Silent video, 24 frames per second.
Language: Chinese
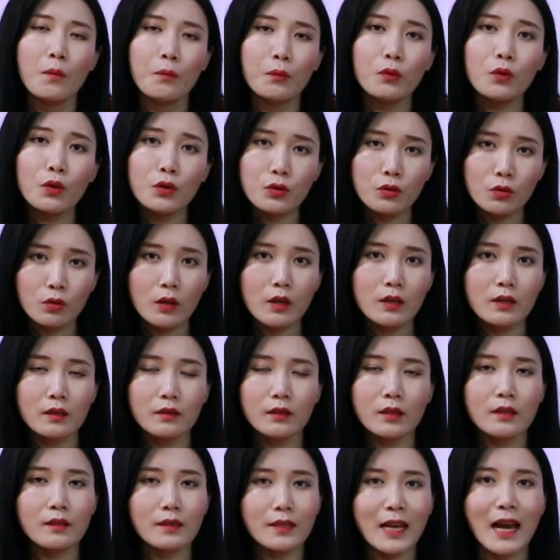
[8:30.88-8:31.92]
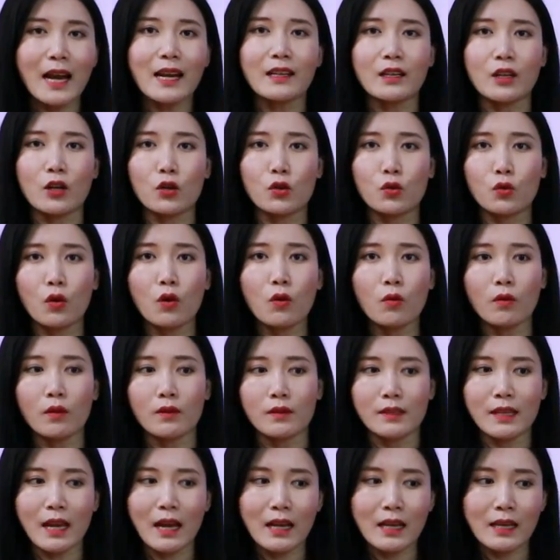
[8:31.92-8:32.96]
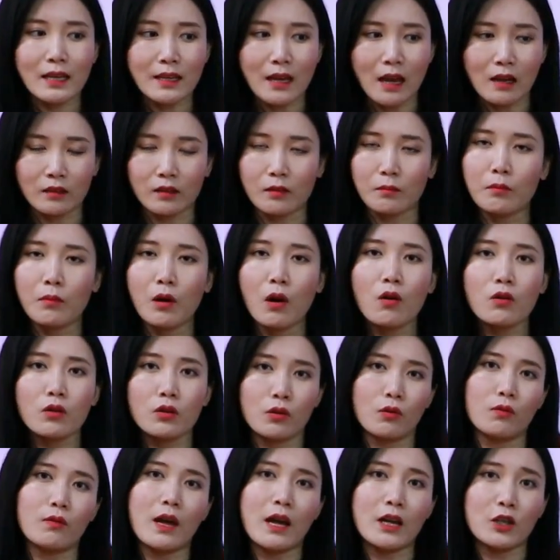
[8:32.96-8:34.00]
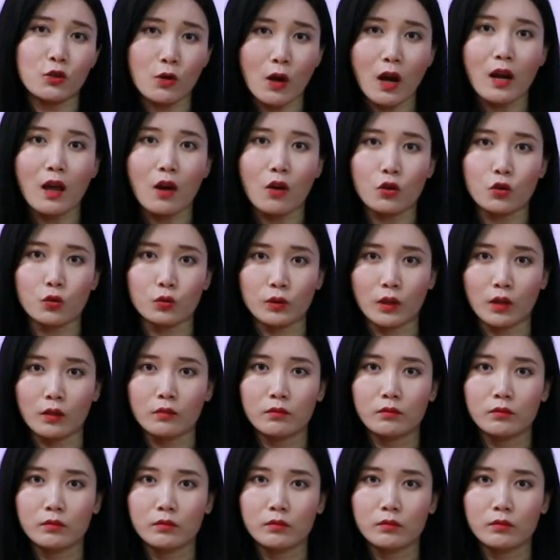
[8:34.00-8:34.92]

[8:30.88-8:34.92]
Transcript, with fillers: 不过，确实听家里人说过，家里养的猫是用来抓老鼠的。